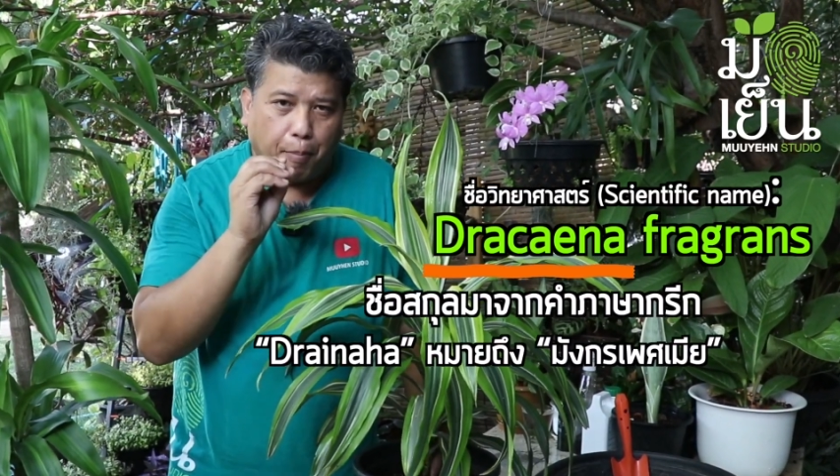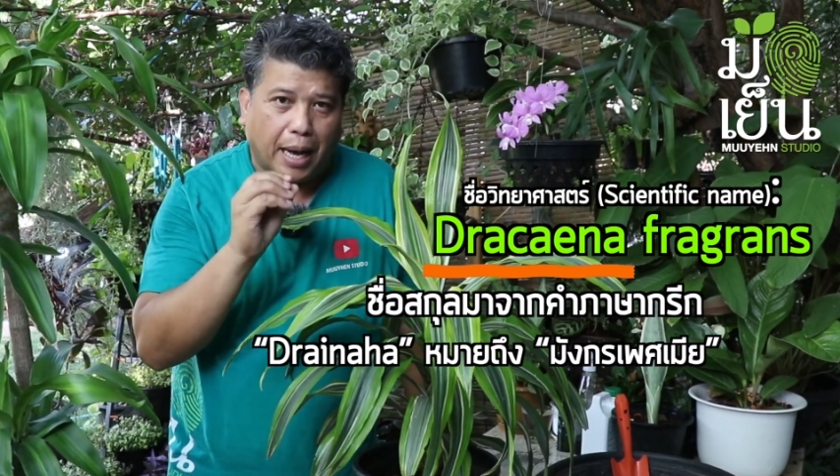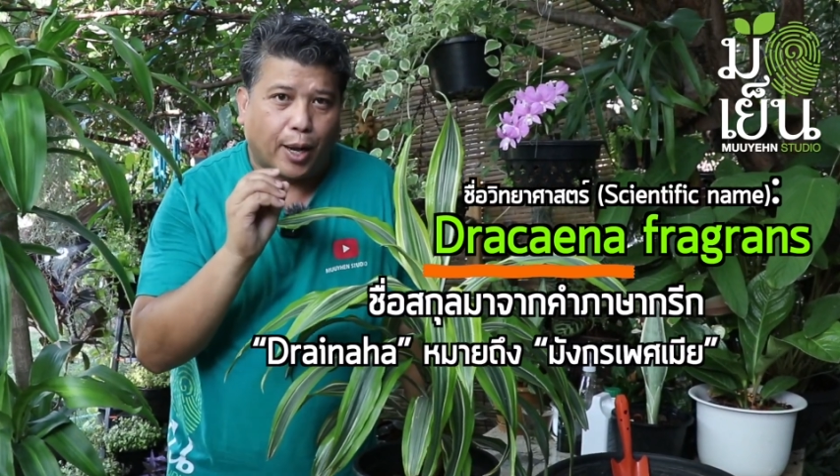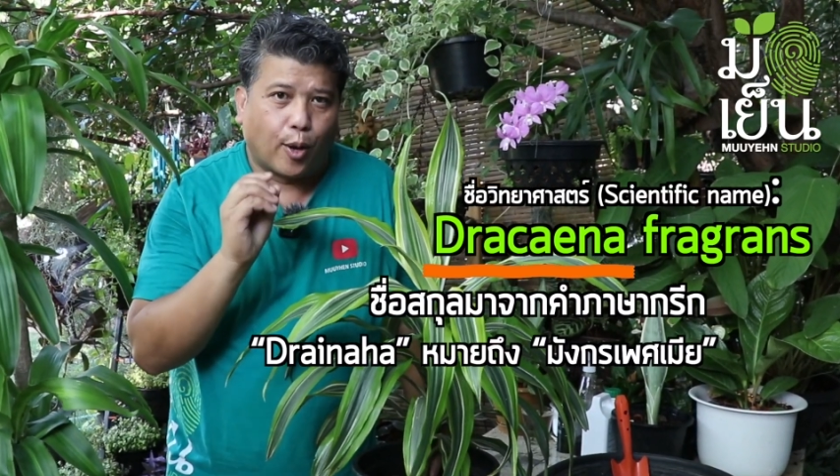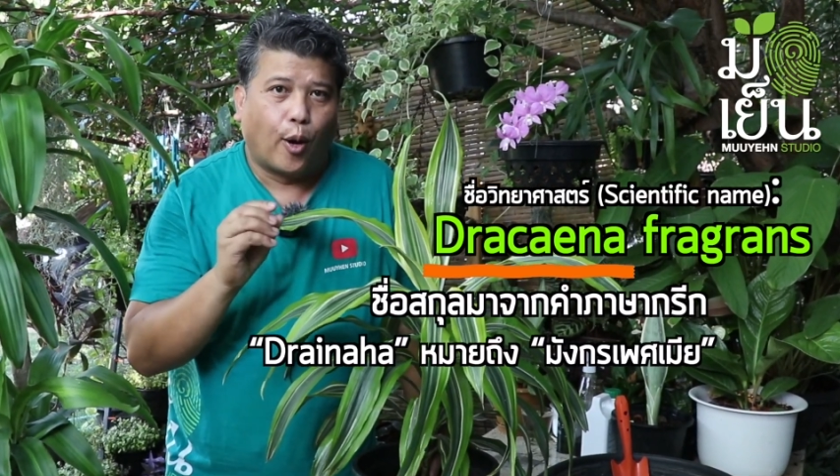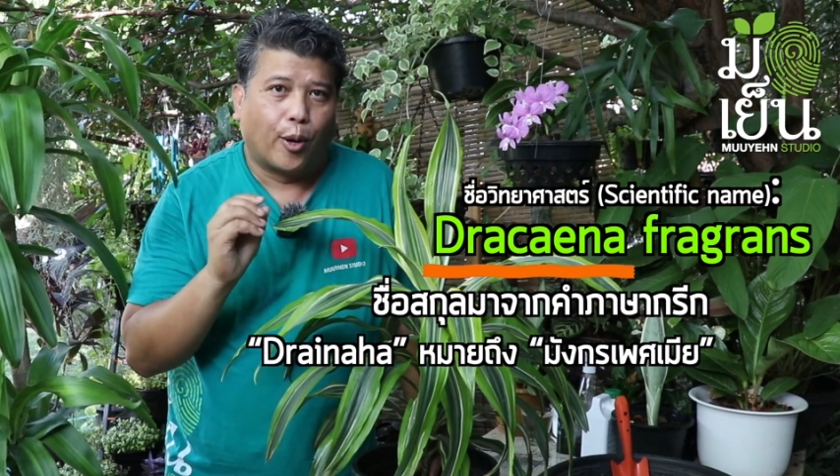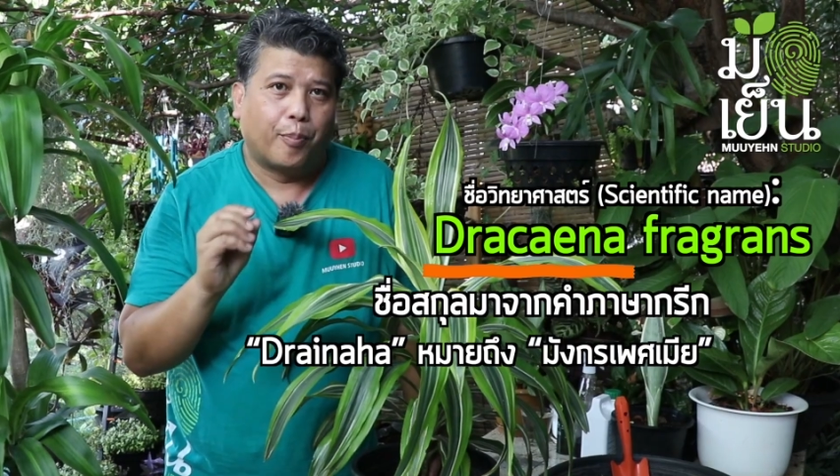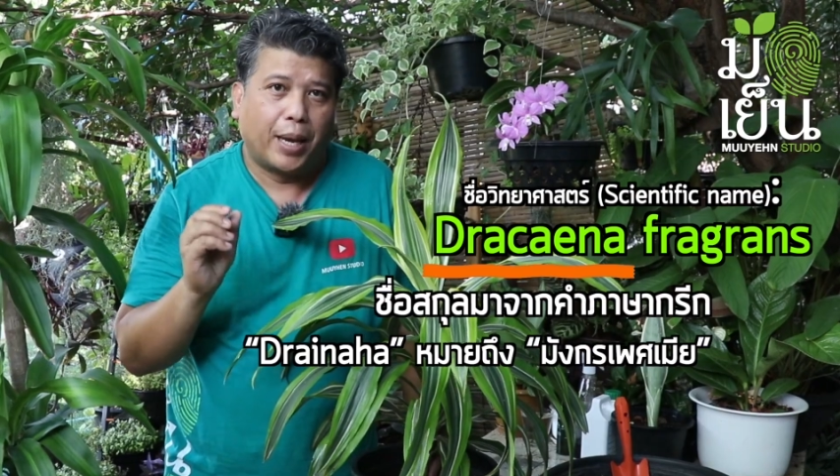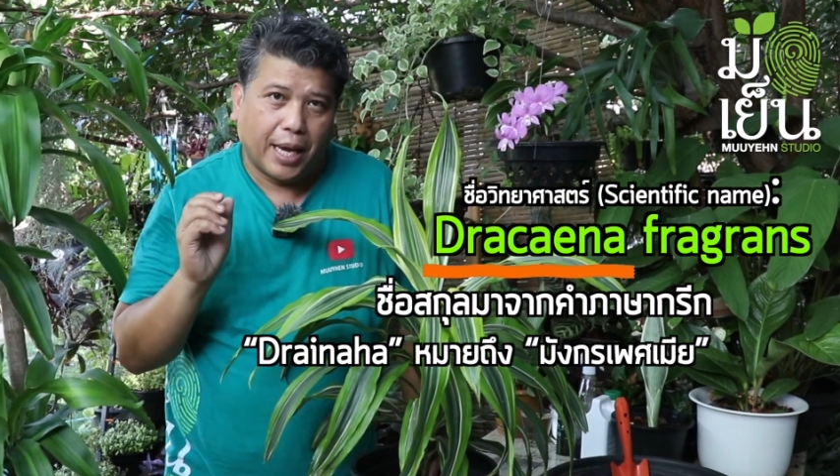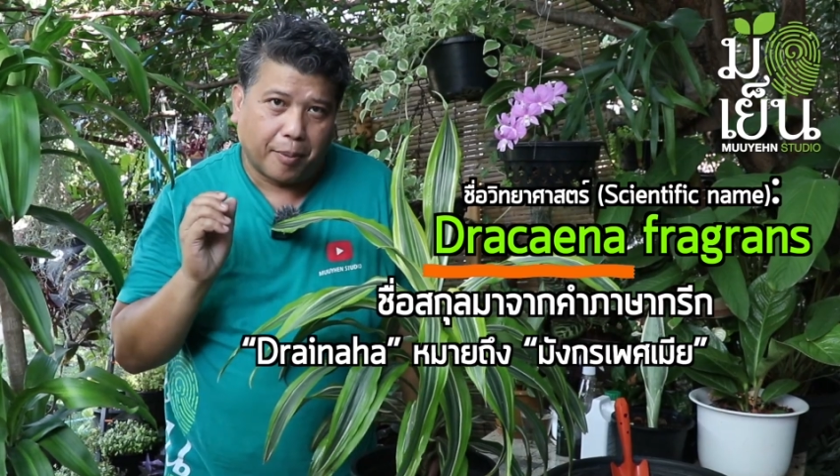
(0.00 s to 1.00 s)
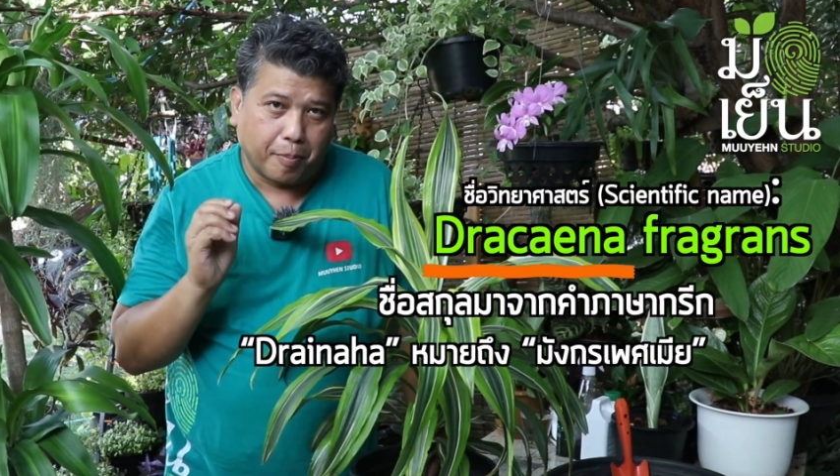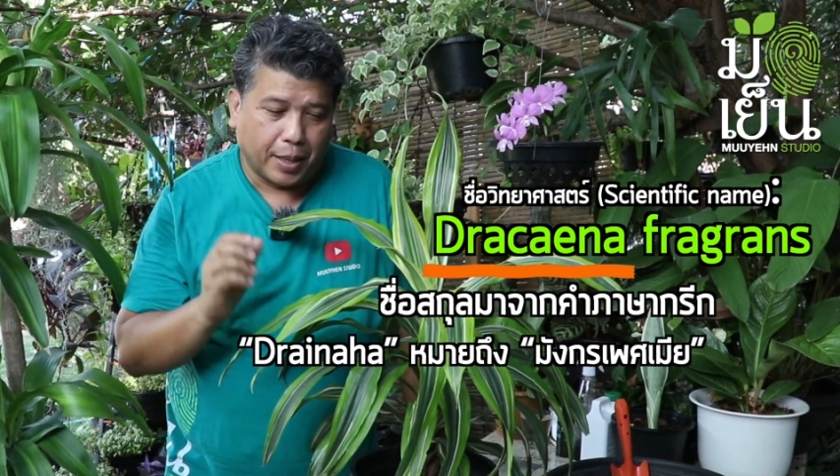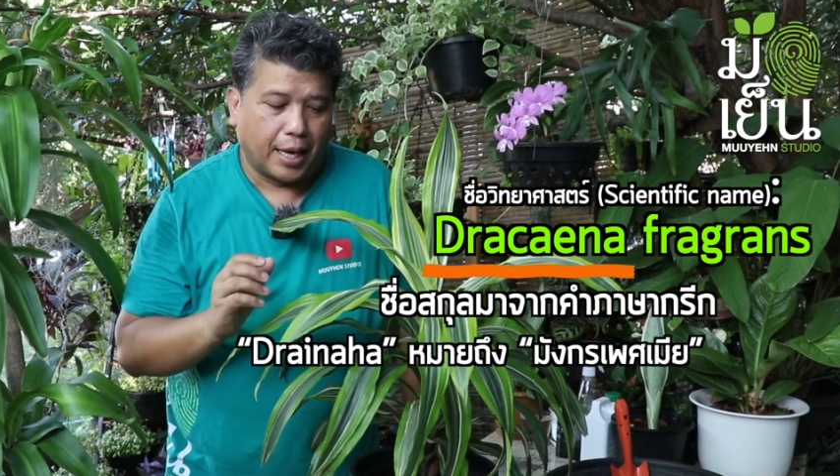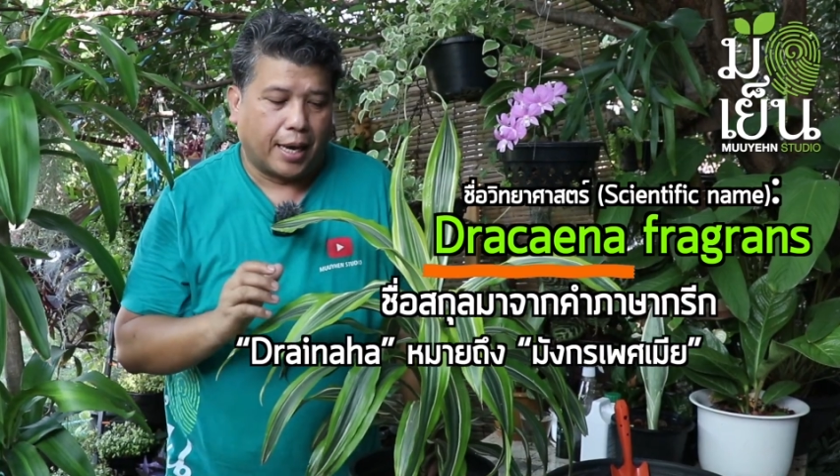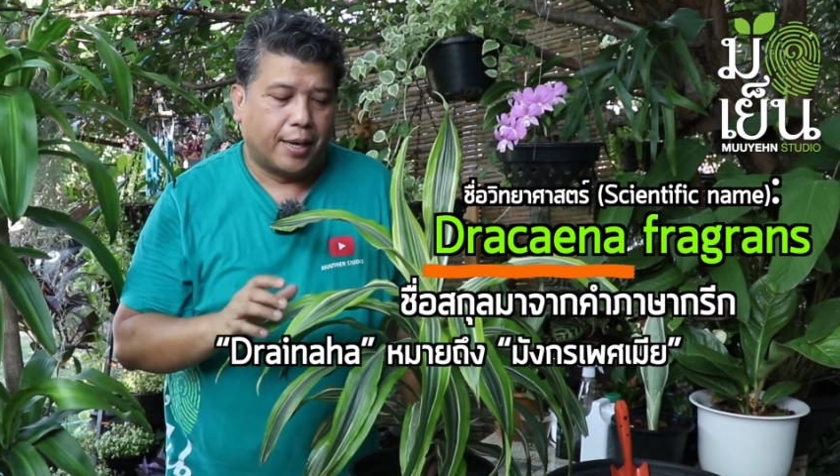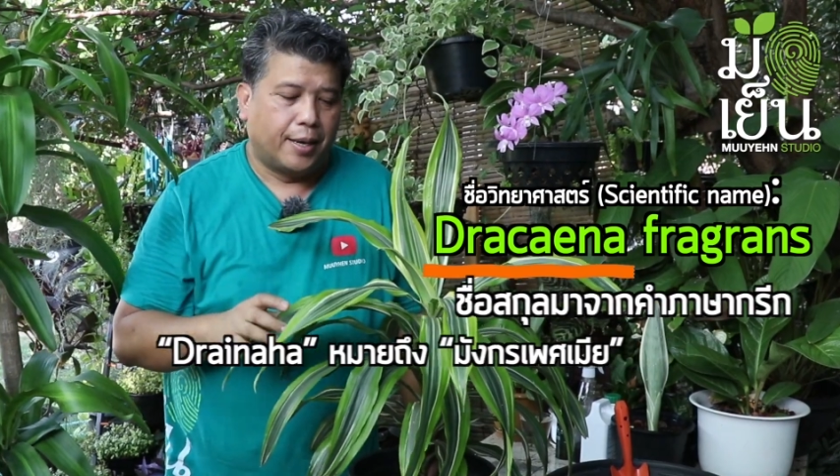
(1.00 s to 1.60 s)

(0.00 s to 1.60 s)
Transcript: มังกรเพศเมีย